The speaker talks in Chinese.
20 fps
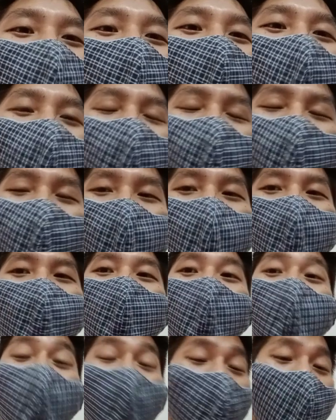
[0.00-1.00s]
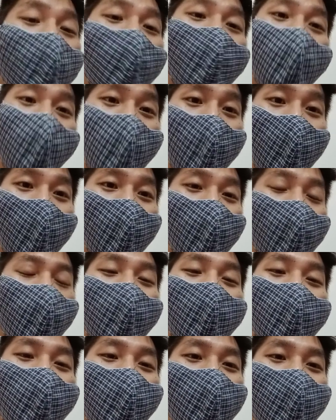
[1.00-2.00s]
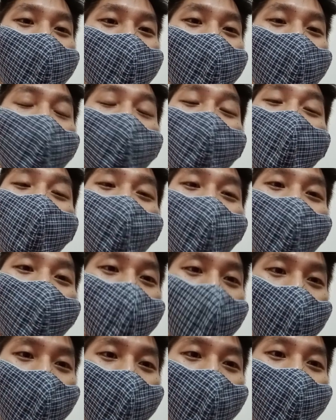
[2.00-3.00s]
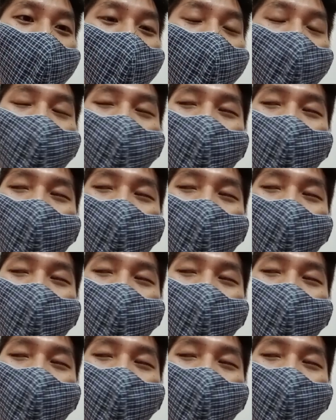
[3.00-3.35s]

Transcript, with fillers: 然后你做其他活的，我觉得是这个会比较